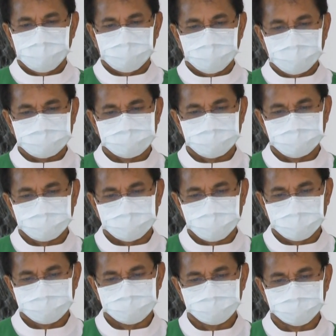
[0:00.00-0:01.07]
仁慈的
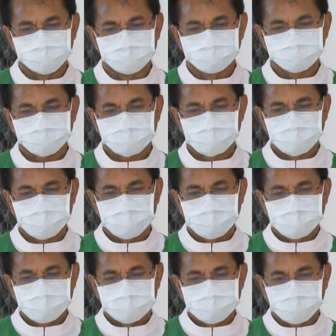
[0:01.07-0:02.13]
天主，
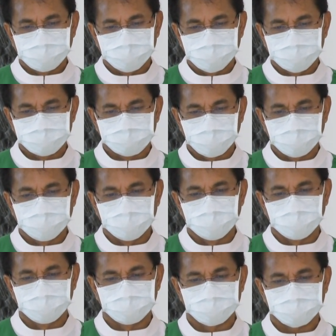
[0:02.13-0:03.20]
求你垂
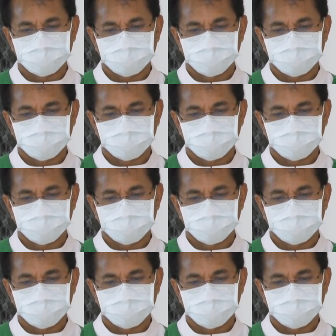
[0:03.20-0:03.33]
怜，